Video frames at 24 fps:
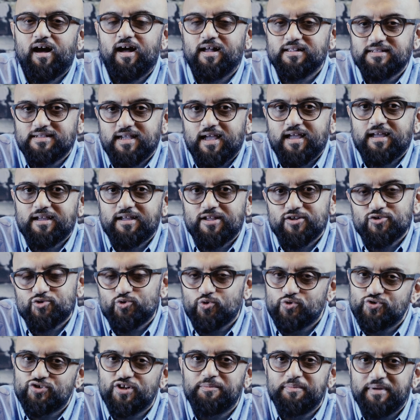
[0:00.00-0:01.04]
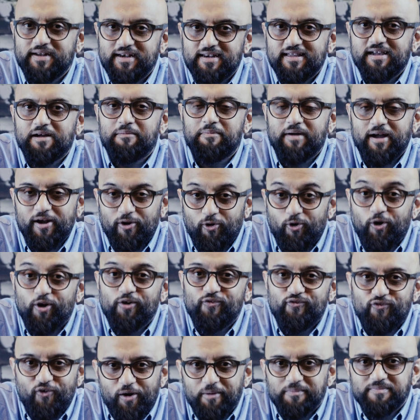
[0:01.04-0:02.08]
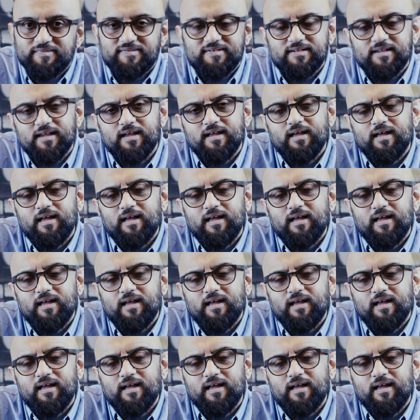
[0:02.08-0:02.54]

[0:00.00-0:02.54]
कहा जाए कि सोशल मीडिया बाय ऑल फॉर्म्स